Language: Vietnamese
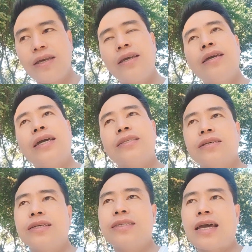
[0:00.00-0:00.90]
ít giờ
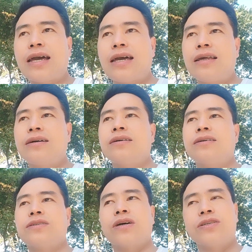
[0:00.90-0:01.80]
lấy cha
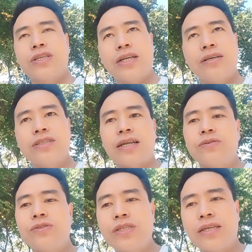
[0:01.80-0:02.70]
lo thọ sẽ đời họ giả
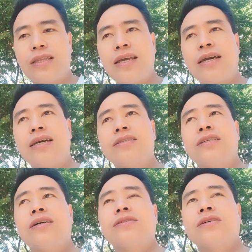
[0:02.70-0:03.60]
lúc gì thia sẽ
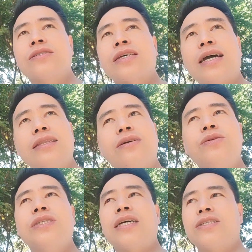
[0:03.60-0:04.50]
đời thoát sai thì
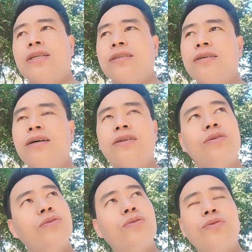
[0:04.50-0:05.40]
ôi cha sẽ đời tứ họ
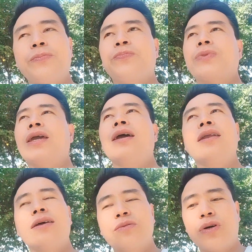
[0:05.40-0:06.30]
nụ cũ
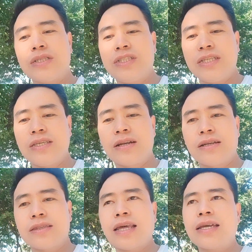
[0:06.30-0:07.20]
lọ của họ chỉ cho lọ
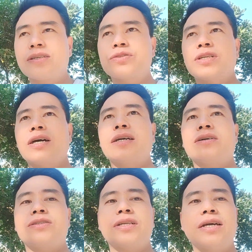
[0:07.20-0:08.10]
tế trong sẽ đời có
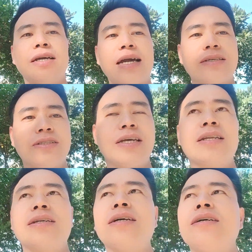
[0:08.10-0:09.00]
sẽ đời ga xe
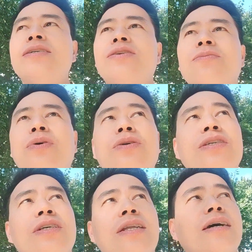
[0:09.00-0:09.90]
nó nữa ít trong phun như
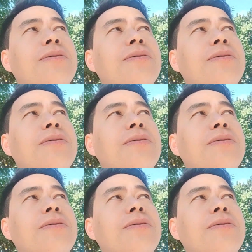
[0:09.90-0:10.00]
sẽ đời